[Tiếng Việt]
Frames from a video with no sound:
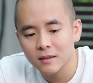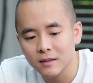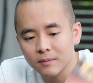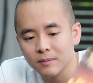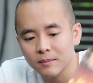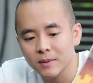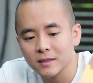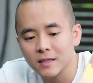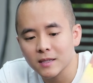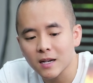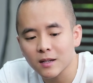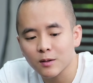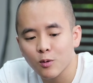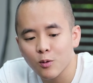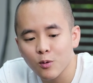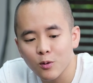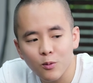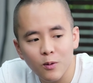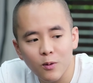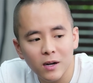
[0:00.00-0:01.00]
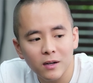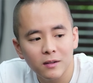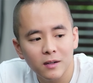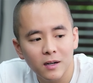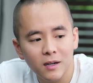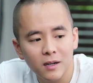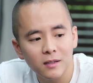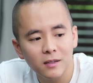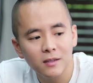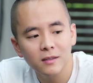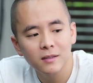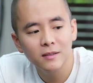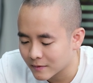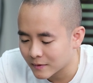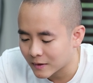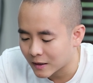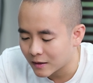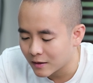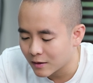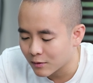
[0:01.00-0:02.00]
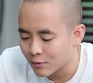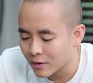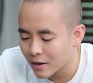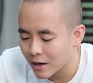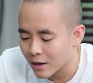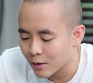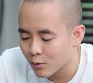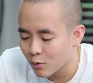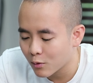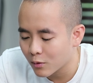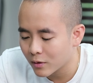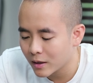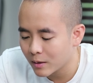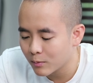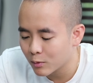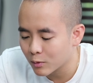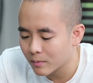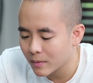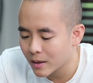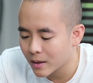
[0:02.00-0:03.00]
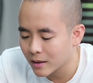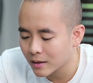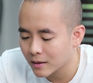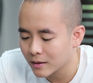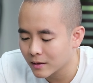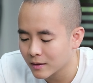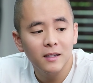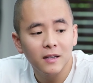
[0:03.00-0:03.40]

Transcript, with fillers: thì mình dắt cô qua đường để đừng có để cô đi một mình.